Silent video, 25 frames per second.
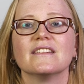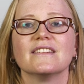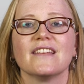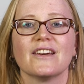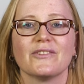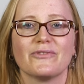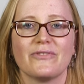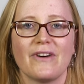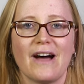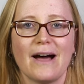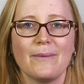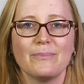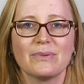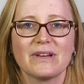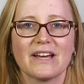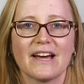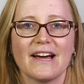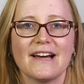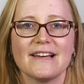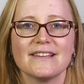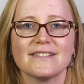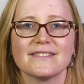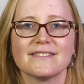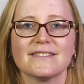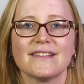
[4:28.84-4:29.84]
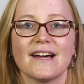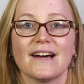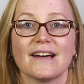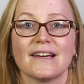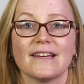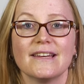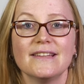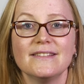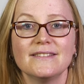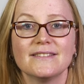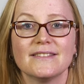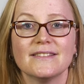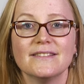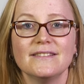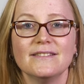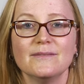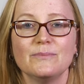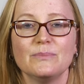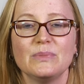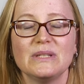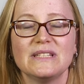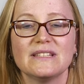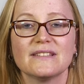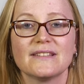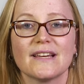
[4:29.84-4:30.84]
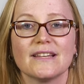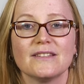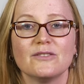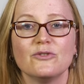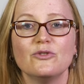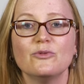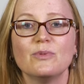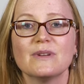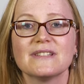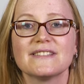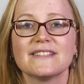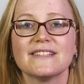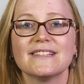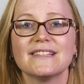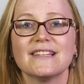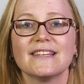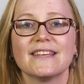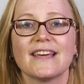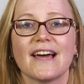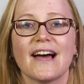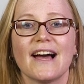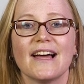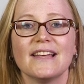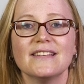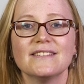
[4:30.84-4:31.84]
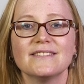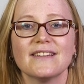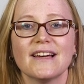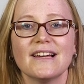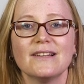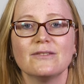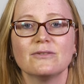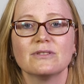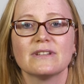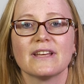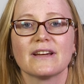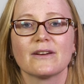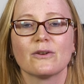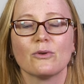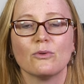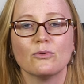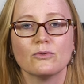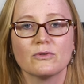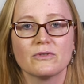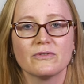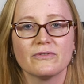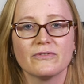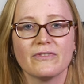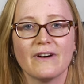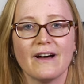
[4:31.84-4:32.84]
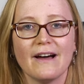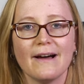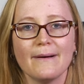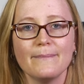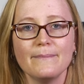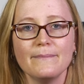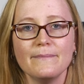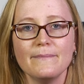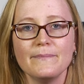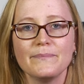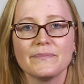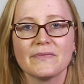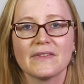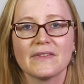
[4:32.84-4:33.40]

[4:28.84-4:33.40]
Der Farbkreis nach Itten bietet eine übersichtliche Einteilung der Grundfarben